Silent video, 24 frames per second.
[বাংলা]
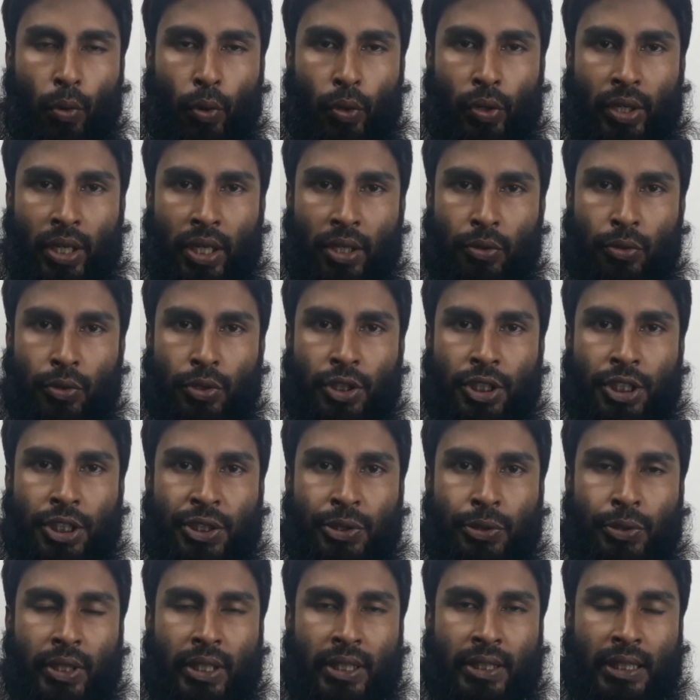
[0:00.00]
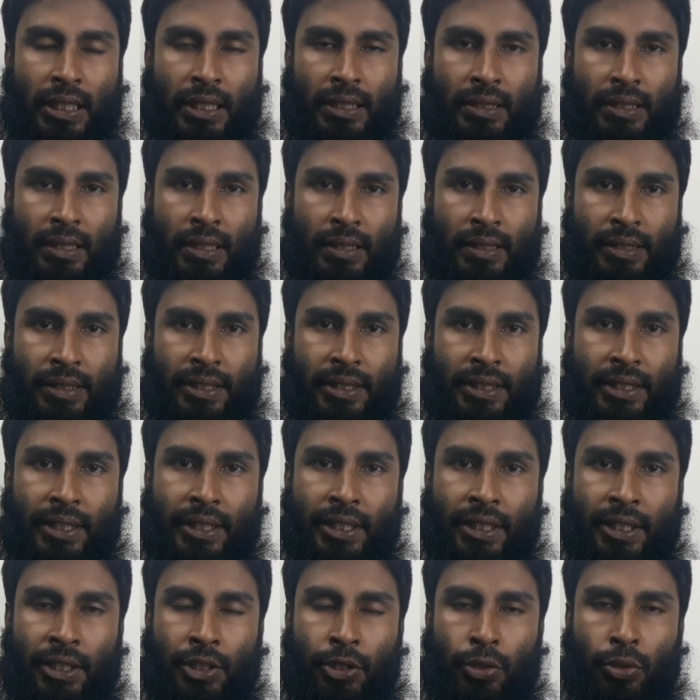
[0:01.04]
অন্যান্য শিশুদের চাইতে
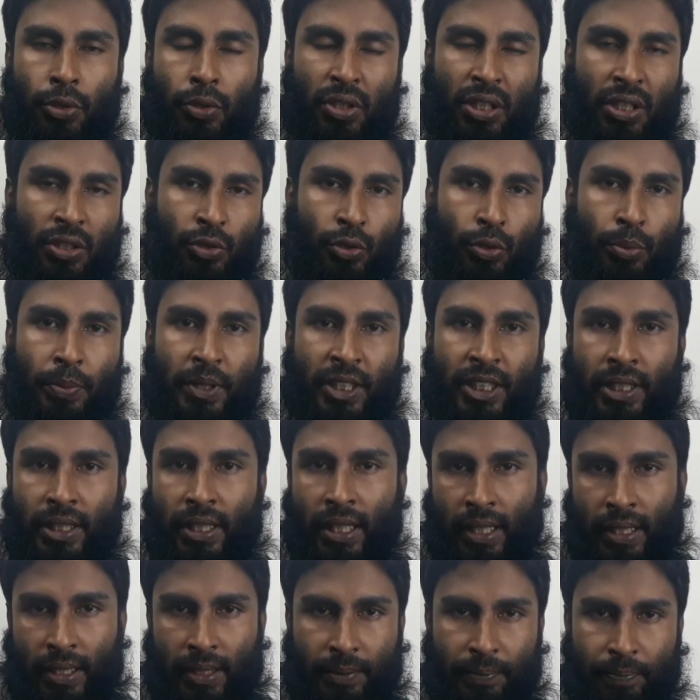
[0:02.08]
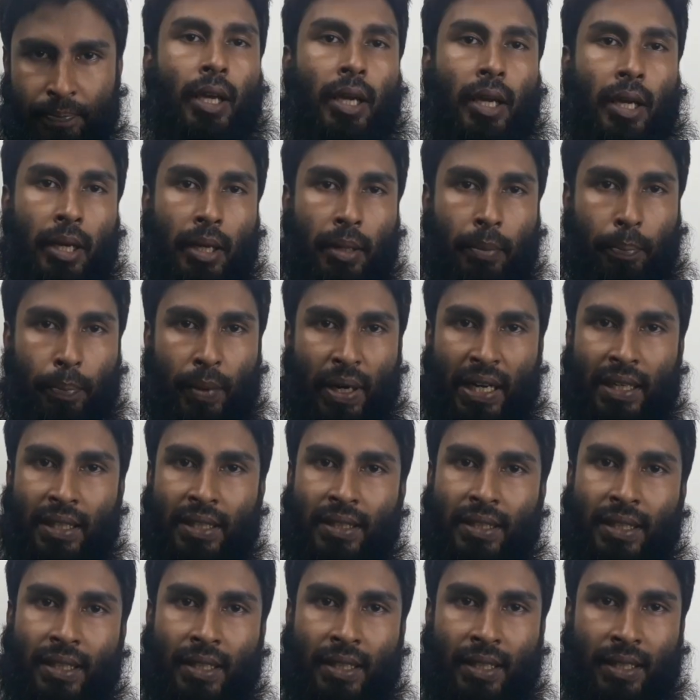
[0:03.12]
ত্রিশ শতাংশ বেশি থাকে
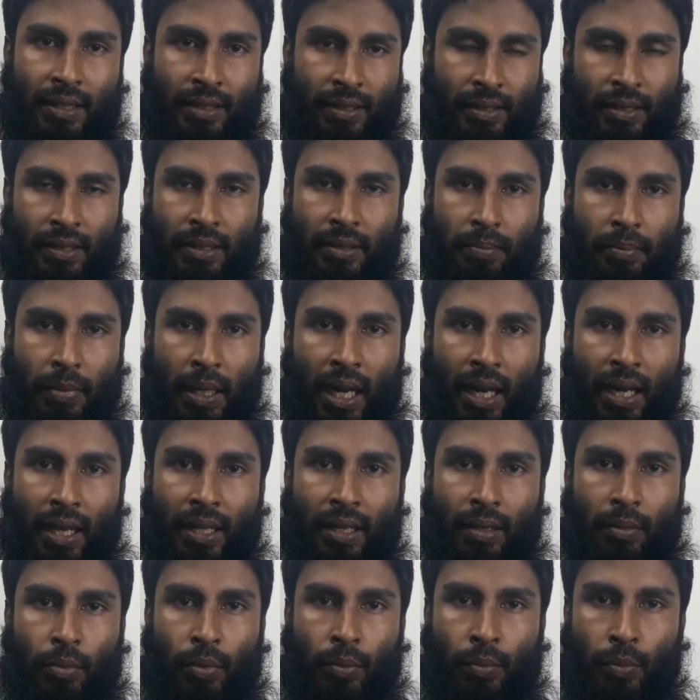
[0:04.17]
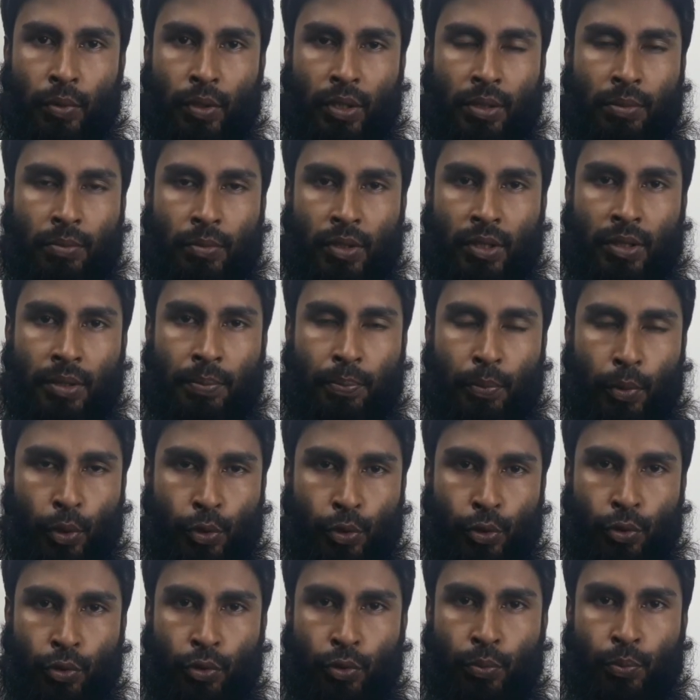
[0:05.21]
প্রাণীদের ক্ষেত্রে ভাই এবং বোনের মধ্যে
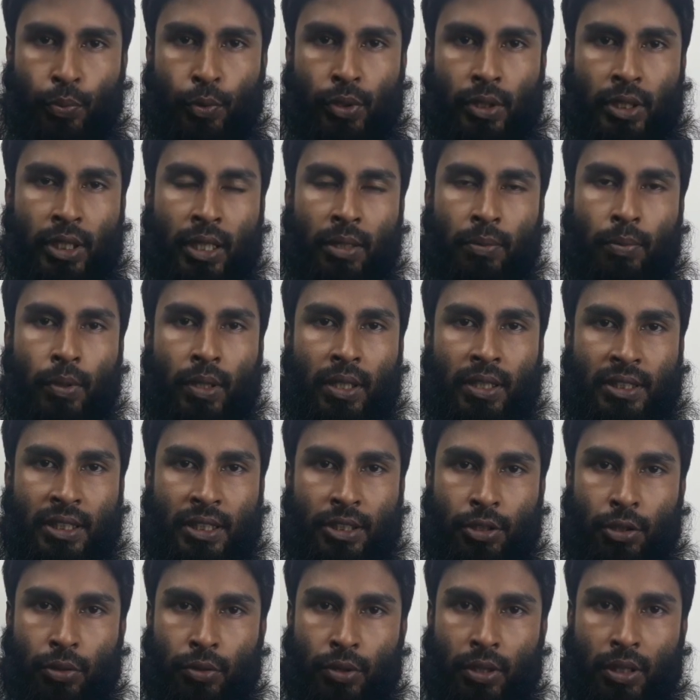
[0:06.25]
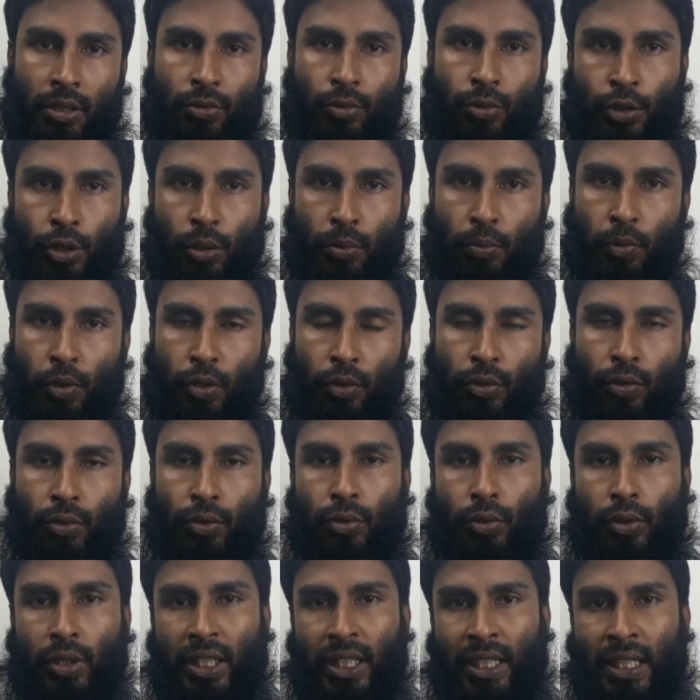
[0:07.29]
প্রজনন প্রক্রিয়ার ফলে যে সন্তান জন্মগ্রহণ
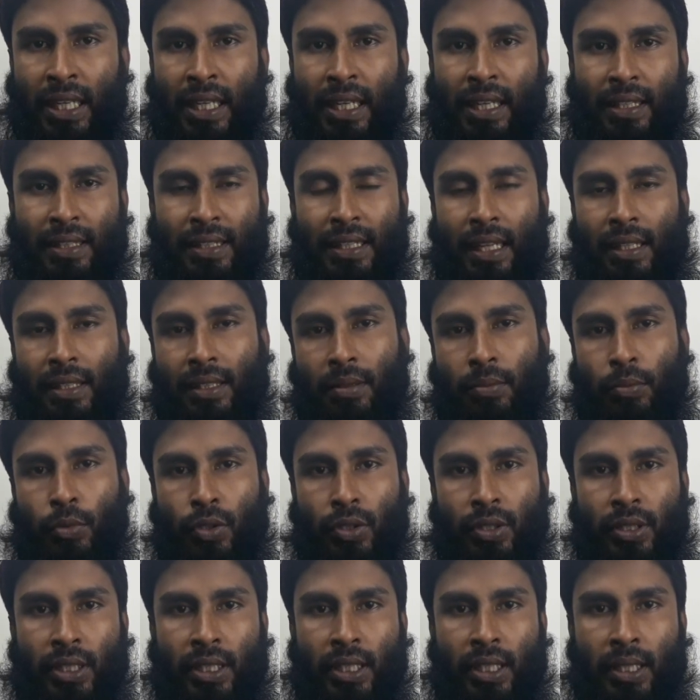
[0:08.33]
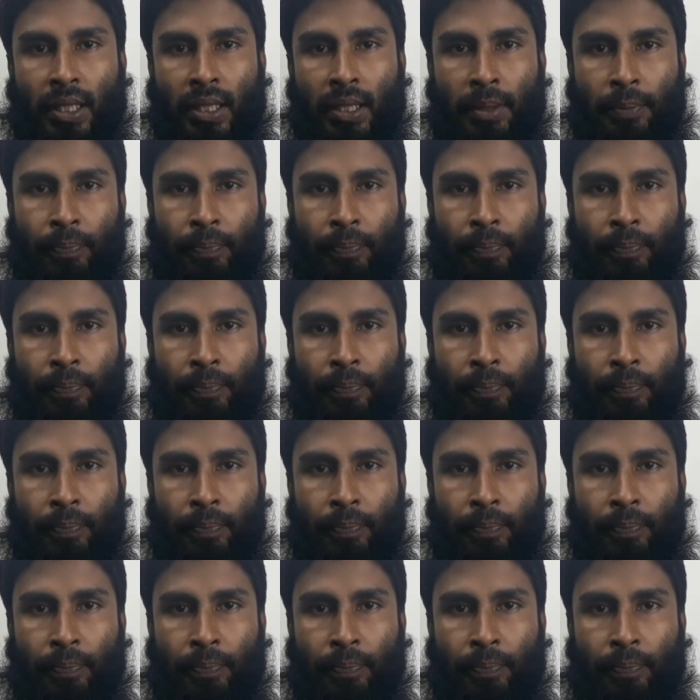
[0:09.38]
করে তাদের মধ্যে